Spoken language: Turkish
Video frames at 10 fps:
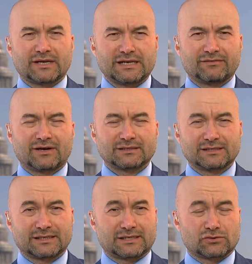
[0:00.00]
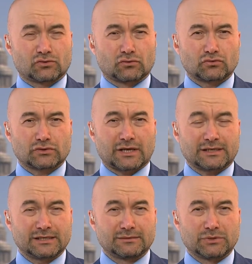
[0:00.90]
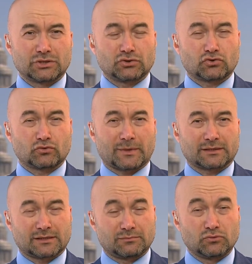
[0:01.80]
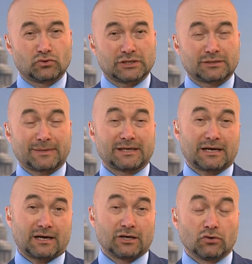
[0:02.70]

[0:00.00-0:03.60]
ve Nevada'daki sonuçlar 22 Şubat'ta büyük ihtimalle